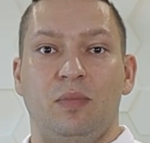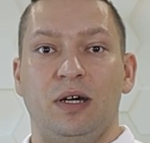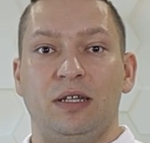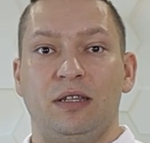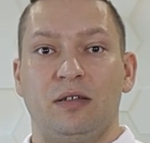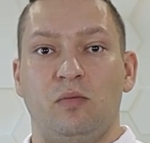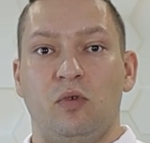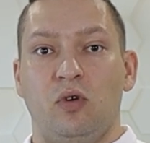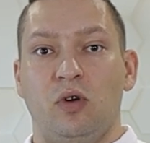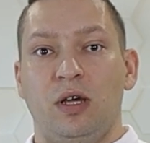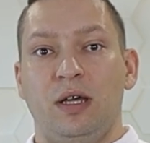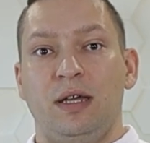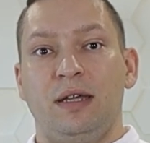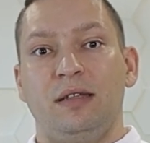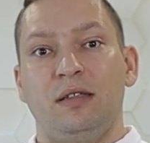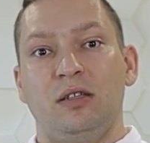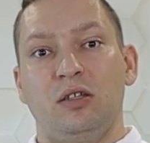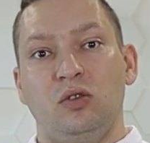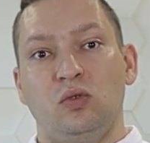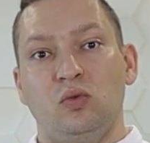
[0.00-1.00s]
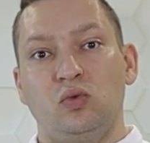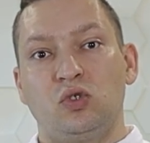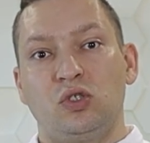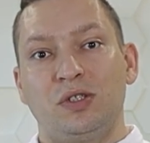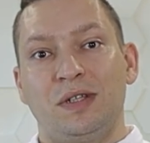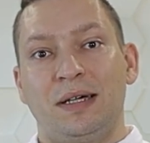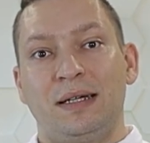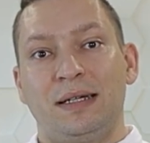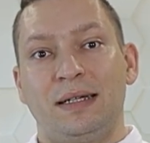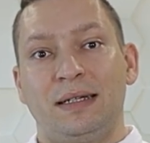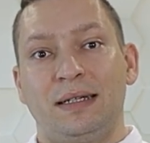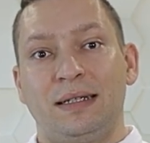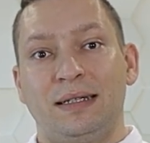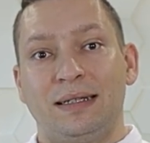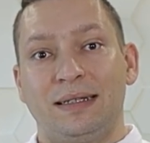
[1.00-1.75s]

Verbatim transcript: Поэтому не нужно